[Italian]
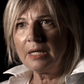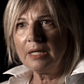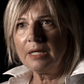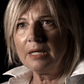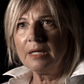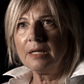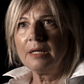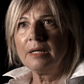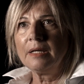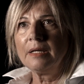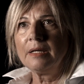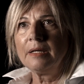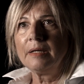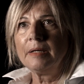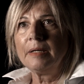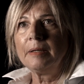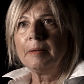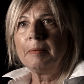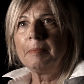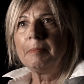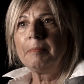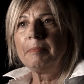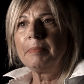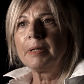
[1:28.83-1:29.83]

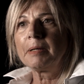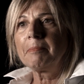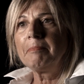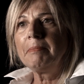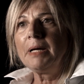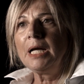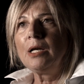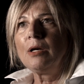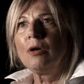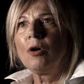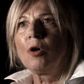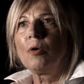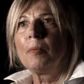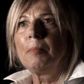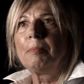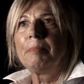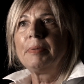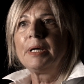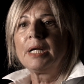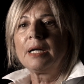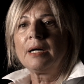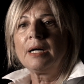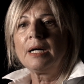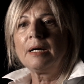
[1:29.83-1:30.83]
Eh, per me
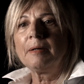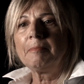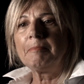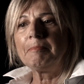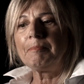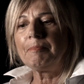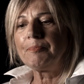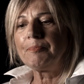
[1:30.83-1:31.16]
l'opera,